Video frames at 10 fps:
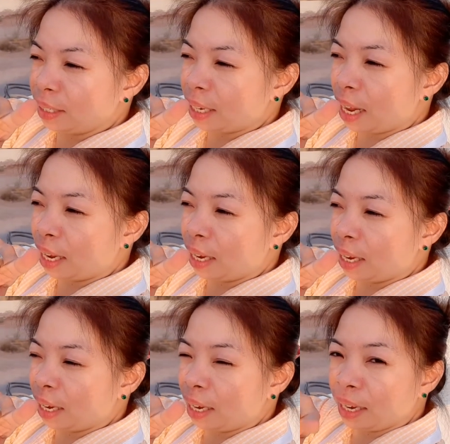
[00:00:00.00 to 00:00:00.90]
sa
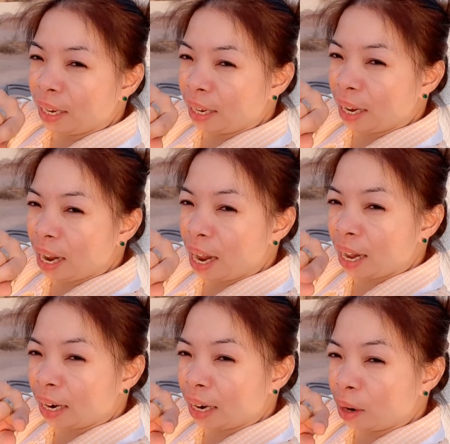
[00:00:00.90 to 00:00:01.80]

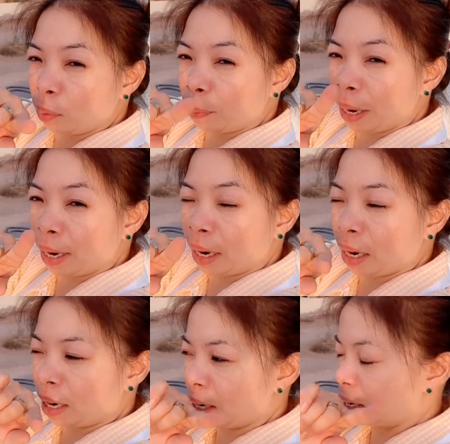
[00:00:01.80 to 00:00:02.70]
araw para